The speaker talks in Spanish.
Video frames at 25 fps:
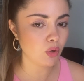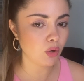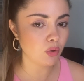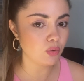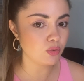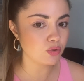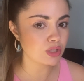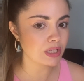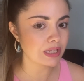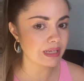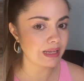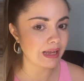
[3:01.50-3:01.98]

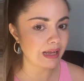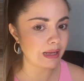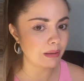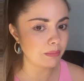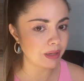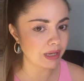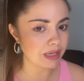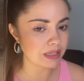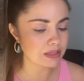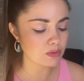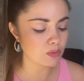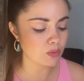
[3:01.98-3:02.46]
usen
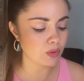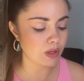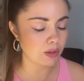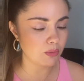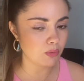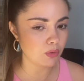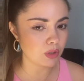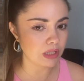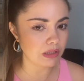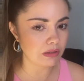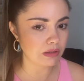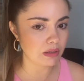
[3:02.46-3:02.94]
jamás un
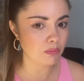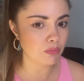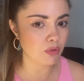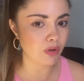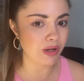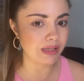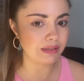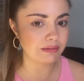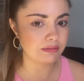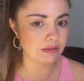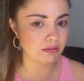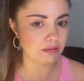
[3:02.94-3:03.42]
jabón íntimo
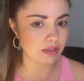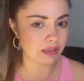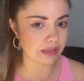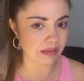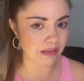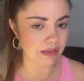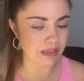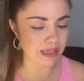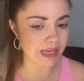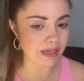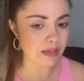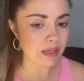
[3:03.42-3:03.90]

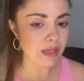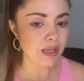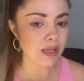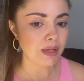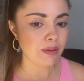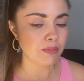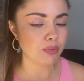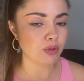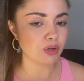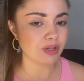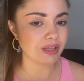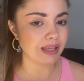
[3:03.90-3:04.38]
antibacterial
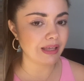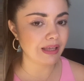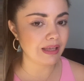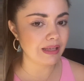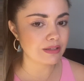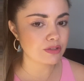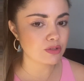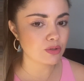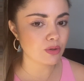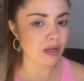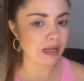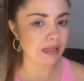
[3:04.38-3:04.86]
porque
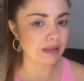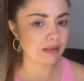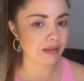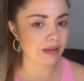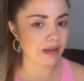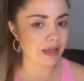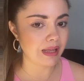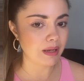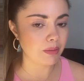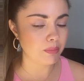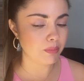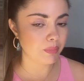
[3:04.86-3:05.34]
eso
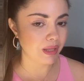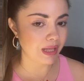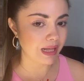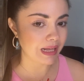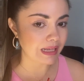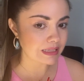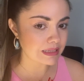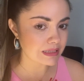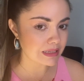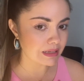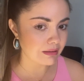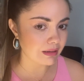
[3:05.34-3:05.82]
altera el
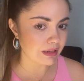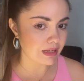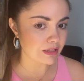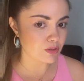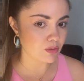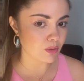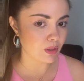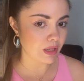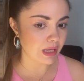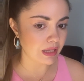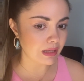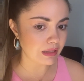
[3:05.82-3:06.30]
pH de la
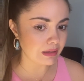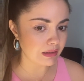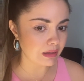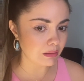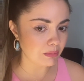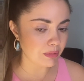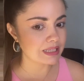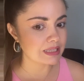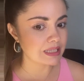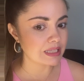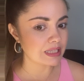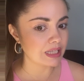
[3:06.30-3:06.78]
zona
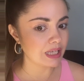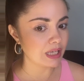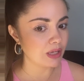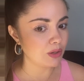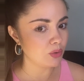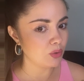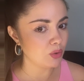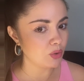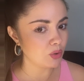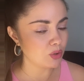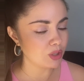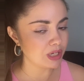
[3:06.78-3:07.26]
íntima. Así que
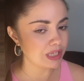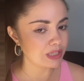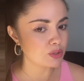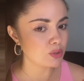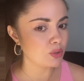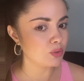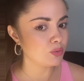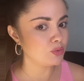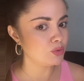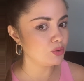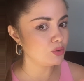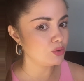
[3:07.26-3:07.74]
ojo con
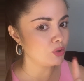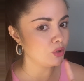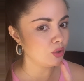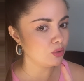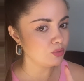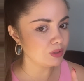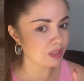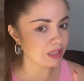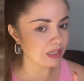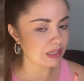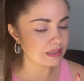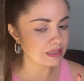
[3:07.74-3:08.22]
eso, no
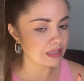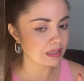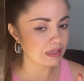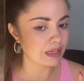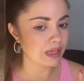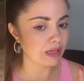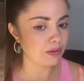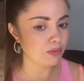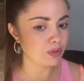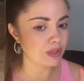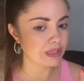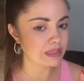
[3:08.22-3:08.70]
utilicen
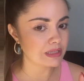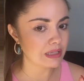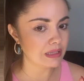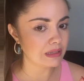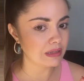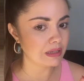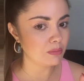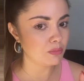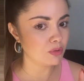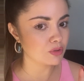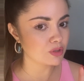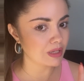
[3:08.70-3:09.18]
jabones
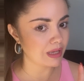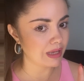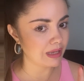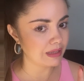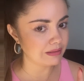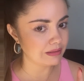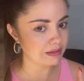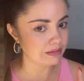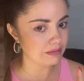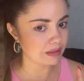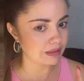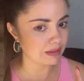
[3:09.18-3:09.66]
íntimos
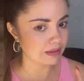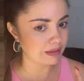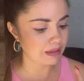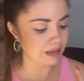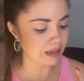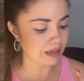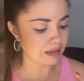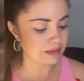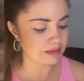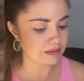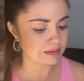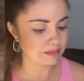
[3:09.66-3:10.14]

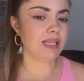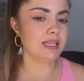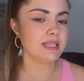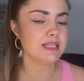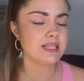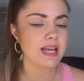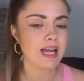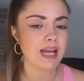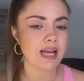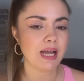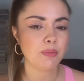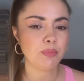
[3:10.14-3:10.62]
antibacteriales. Y
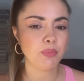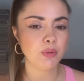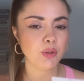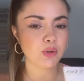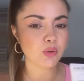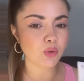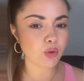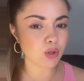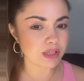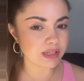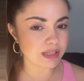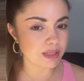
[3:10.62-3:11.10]
ya
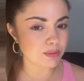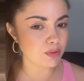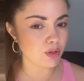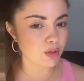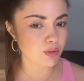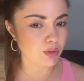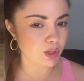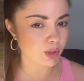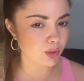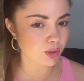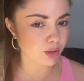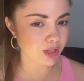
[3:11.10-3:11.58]
por último,
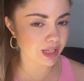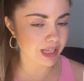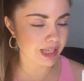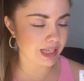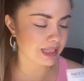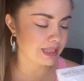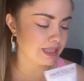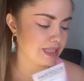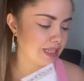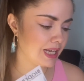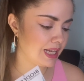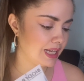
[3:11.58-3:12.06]
luego
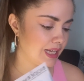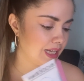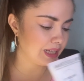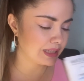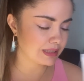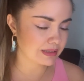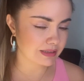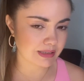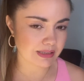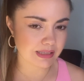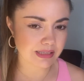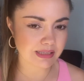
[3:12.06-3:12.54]
de
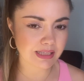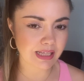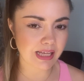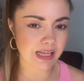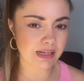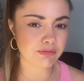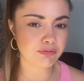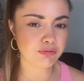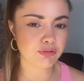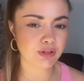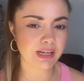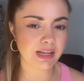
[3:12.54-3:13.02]
ya
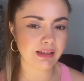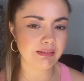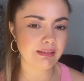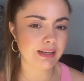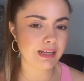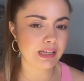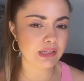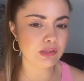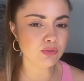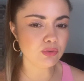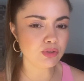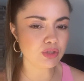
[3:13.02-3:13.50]
estar fuera de
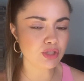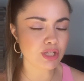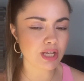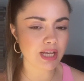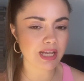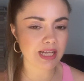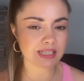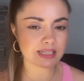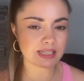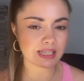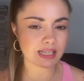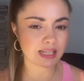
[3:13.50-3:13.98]
la
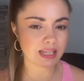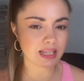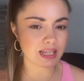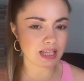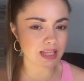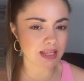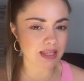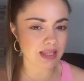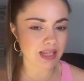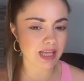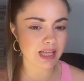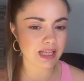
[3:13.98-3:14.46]
ducha, se
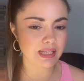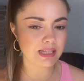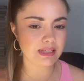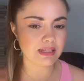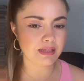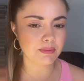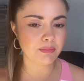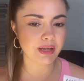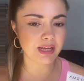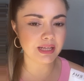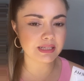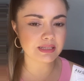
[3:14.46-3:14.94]
quita y
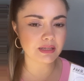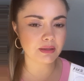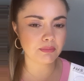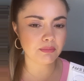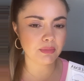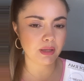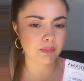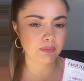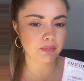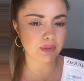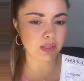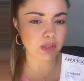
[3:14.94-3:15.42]
demás,
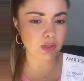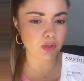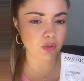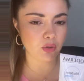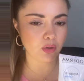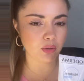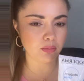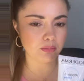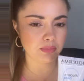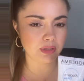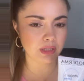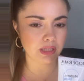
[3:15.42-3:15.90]
me
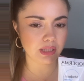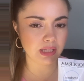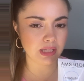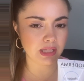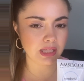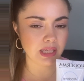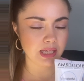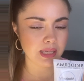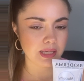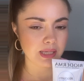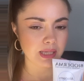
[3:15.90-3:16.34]
aplico mi